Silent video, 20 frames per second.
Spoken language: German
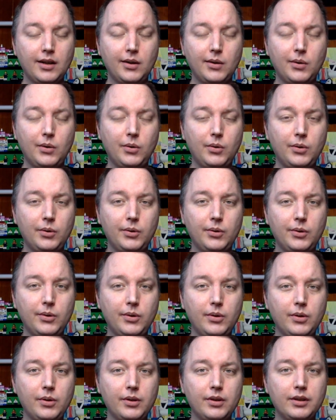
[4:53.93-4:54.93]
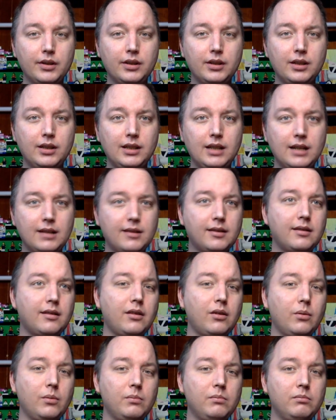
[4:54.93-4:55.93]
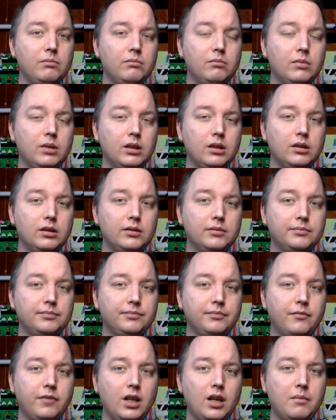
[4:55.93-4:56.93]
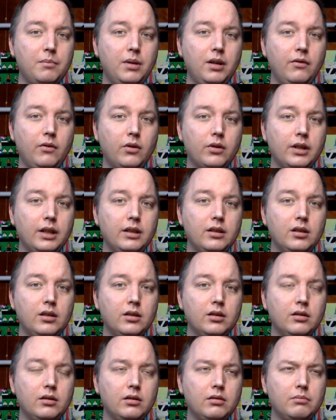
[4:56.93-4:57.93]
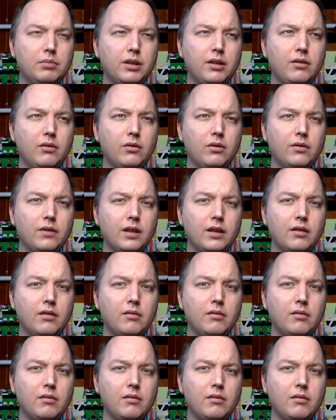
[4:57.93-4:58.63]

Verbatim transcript: Und jetzt zum ähm, VIP-Wochenende bzw.